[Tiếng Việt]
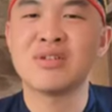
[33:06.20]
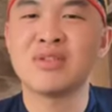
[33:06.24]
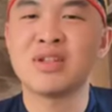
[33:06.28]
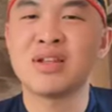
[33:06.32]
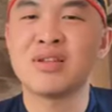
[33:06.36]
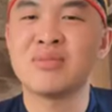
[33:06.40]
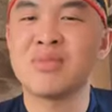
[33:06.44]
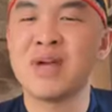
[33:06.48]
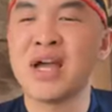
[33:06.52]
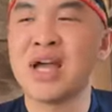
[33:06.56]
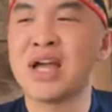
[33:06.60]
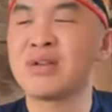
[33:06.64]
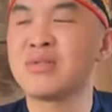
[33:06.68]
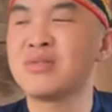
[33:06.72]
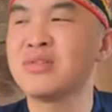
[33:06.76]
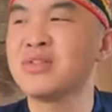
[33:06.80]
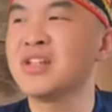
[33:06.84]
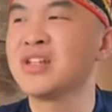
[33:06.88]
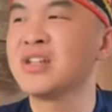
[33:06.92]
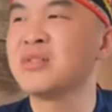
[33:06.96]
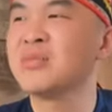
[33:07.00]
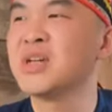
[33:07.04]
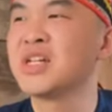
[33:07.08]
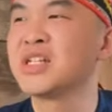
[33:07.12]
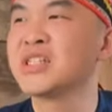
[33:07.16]
vào trong là bà
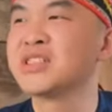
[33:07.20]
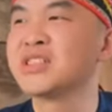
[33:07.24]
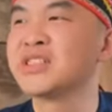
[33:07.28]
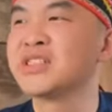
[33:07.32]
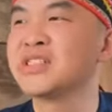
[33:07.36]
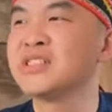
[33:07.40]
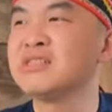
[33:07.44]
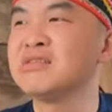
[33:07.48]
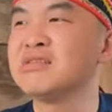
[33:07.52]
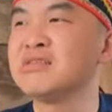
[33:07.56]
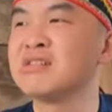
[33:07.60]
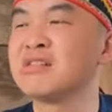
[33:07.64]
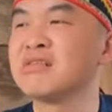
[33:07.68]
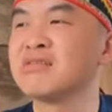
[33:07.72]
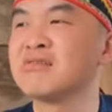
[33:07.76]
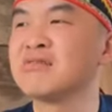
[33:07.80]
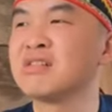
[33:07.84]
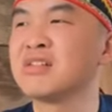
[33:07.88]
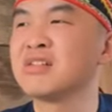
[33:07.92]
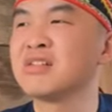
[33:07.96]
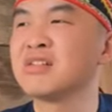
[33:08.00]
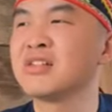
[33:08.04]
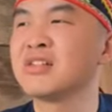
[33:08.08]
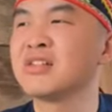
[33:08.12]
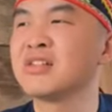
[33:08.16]
cũng hơi bực ý mà
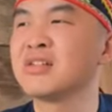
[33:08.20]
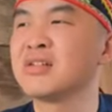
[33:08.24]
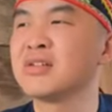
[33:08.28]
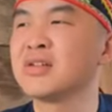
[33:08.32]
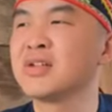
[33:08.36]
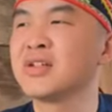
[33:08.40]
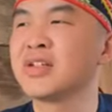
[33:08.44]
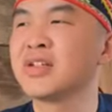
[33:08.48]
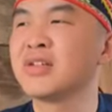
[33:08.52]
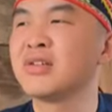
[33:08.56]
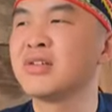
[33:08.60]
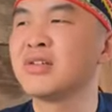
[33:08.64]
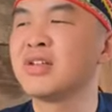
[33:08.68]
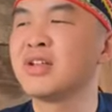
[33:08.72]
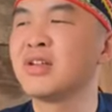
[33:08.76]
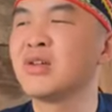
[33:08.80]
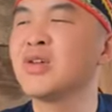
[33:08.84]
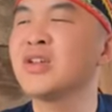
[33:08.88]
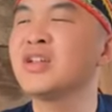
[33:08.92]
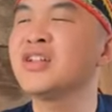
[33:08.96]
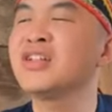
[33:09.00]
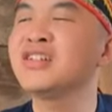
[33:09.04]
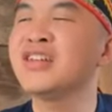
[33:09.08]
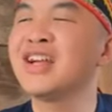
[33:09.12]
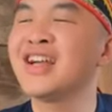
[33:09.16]
kiểu như
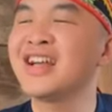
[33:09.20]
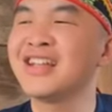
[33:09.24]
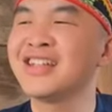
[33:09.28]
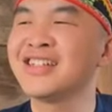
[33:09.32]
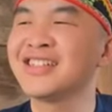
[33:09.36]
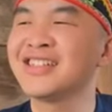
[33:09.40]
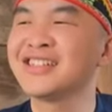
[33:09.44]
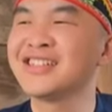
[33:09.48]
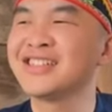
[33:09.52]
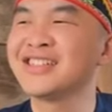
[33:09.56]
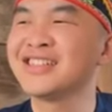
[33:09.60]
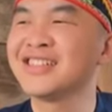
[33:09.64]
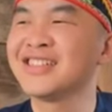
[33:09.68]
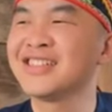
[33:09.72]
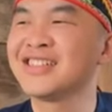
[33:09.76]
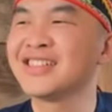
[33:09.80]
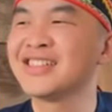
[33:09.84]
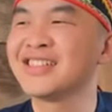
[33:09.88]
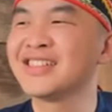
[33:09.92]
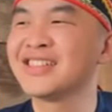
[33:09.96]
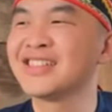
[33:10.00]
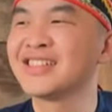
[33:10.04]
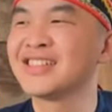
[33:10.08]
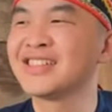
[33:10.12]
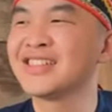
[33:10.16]
là uất ức á ừ.
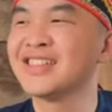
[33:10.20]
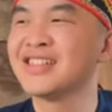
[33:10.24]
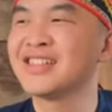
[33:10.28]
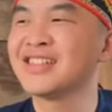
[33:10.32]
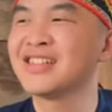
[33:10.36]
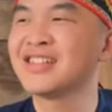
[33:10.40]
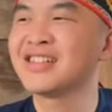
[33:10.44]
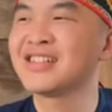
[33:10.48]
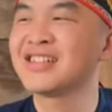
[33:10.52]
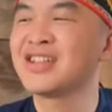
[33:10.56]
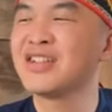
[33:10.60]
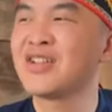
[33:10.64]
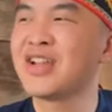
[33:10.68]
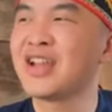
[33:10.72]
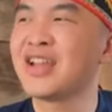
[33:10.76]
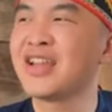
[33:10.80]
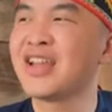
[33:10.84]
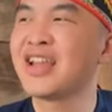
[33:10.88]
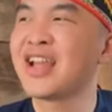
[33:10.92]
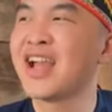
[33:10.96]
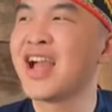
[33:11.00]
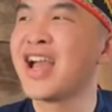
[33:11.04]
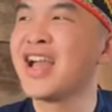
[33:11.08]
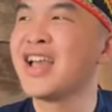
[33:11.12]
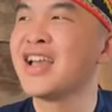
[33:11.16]
à, chỉ sợ sau
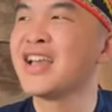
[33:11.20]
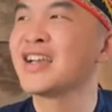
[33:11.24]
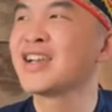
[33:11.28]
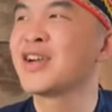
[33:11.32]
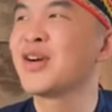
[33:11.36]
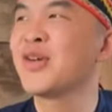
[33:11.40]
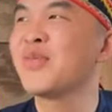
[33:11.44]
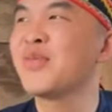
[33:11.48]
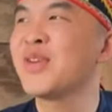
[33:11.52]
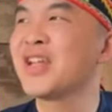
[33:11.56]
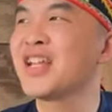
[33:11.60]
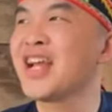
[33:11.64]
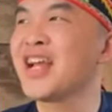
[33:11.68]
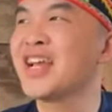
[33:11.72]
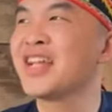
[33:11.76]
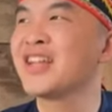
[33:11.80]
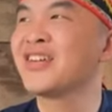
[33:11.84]
này không